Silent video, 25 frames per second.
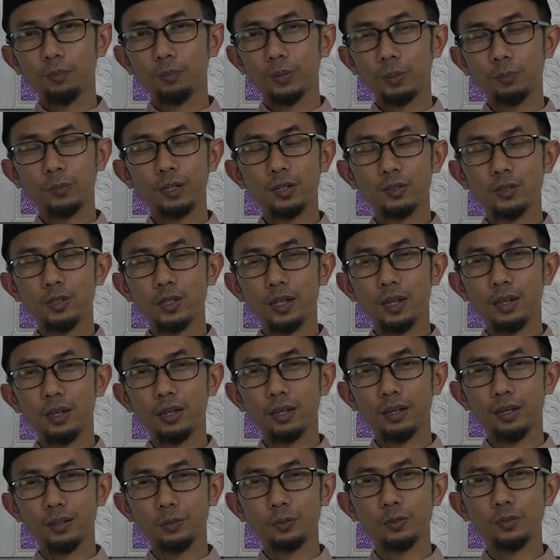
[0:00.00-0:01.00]

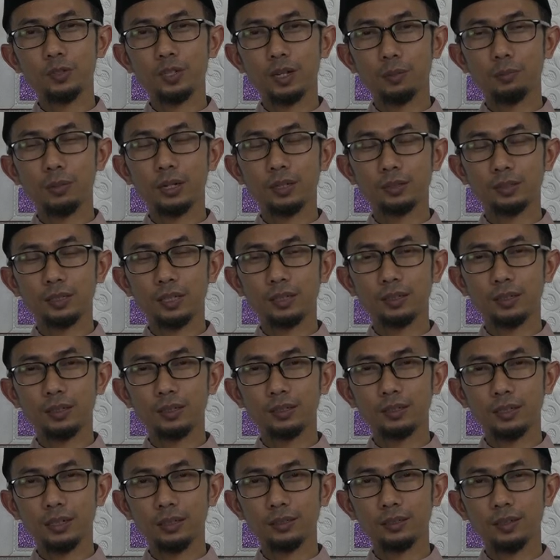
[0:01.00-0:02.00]
Pemirsa NU Jabar
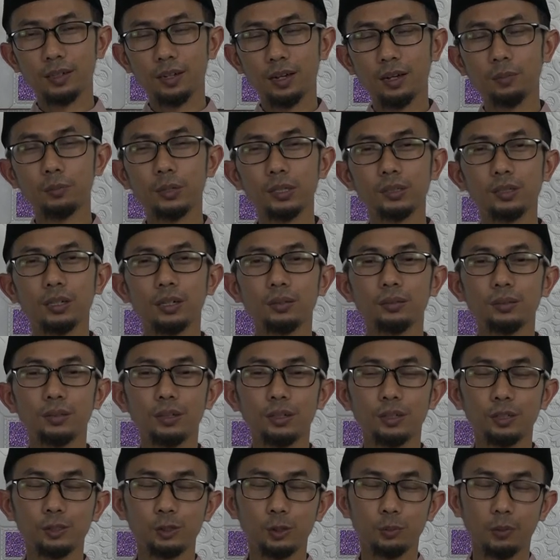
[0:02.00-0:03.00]
Channel yang dirahmati
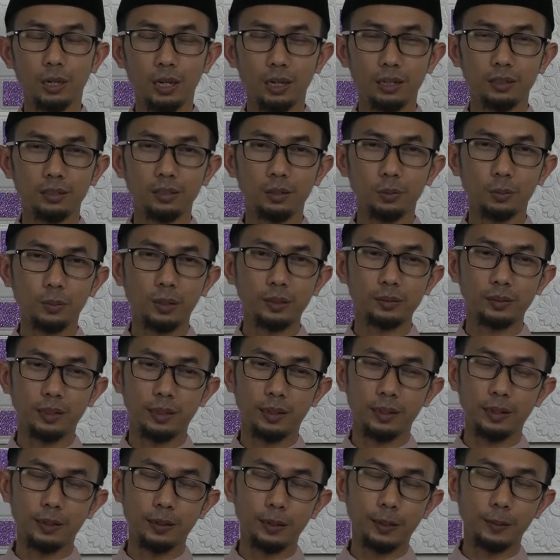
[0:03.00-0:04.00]
Allah subhanahu wa
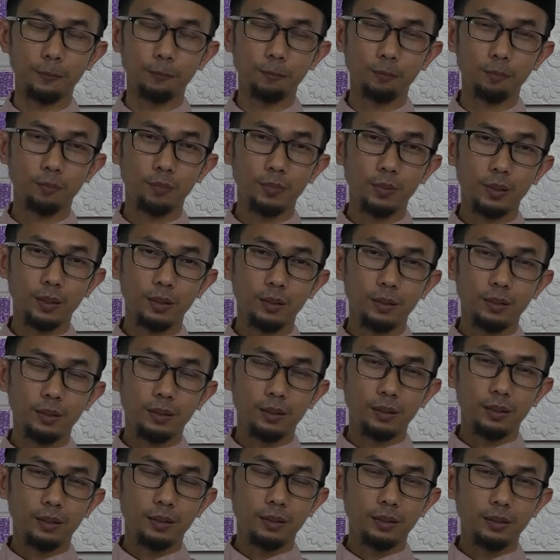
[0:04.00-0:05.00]
ta'ala.
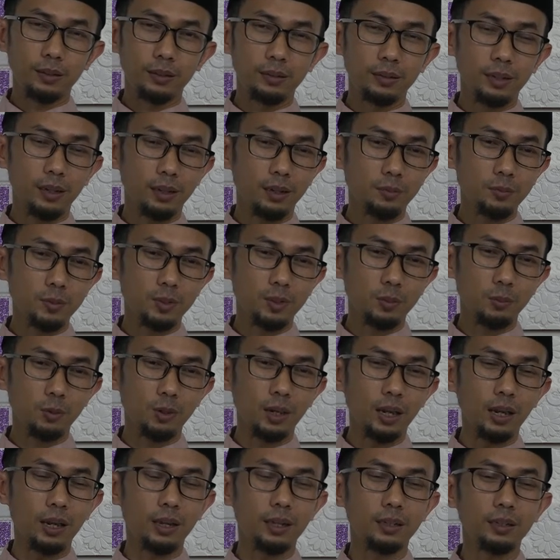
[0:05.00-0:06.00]
Di dalam
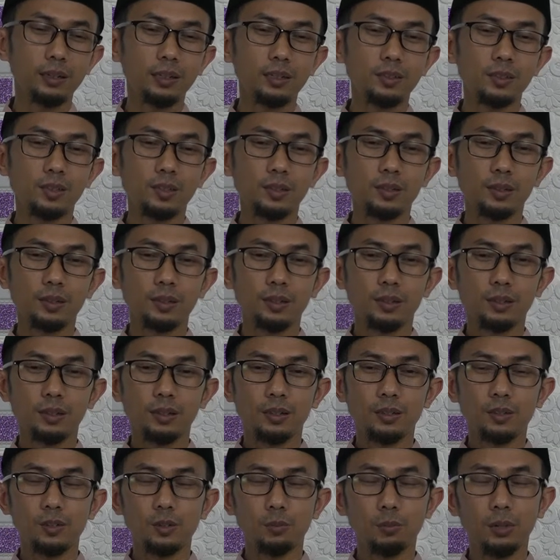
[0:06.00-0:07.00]
sebuah hadis,
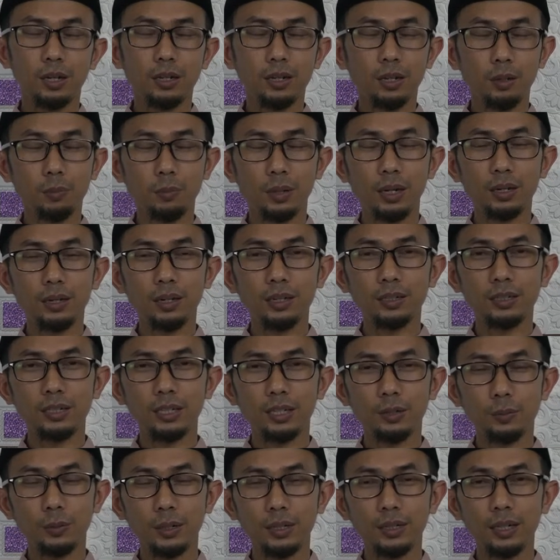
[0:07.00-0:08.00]
sebagaimana
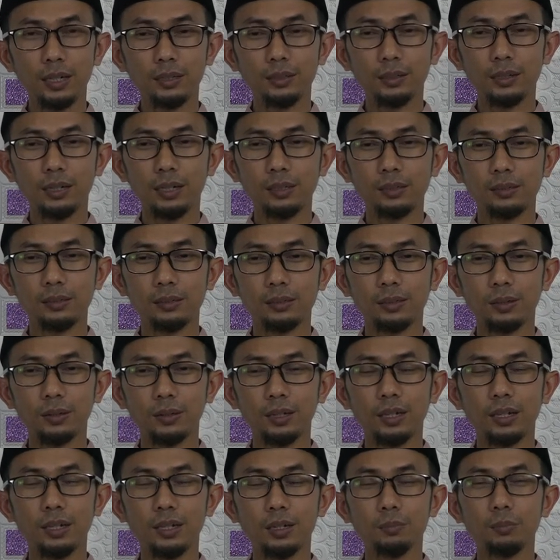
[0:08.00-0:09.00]
diriwayatkan
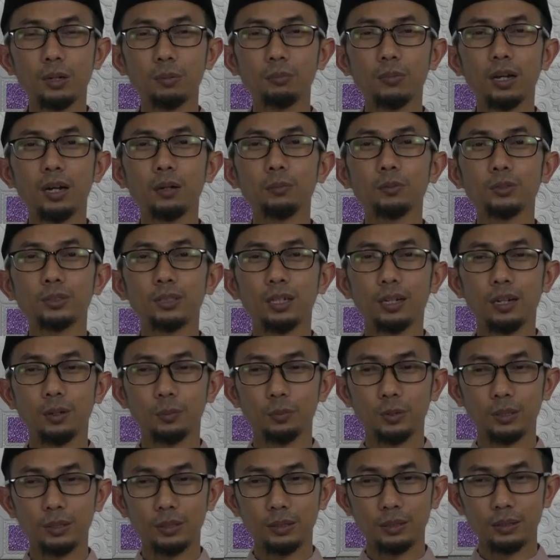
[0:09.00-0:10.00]
oleh Imam Abu
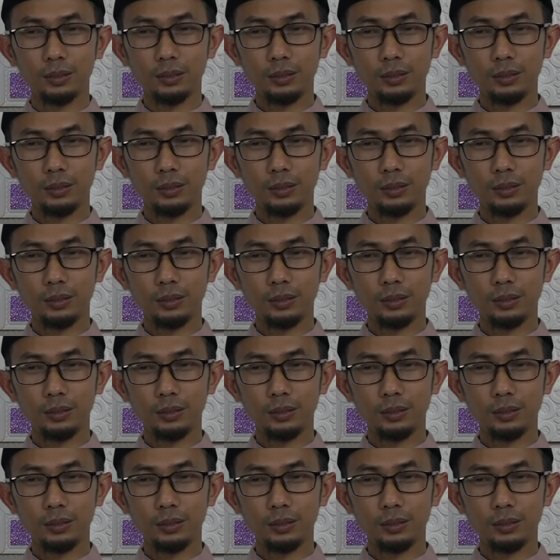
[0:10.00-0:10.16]
Dawud,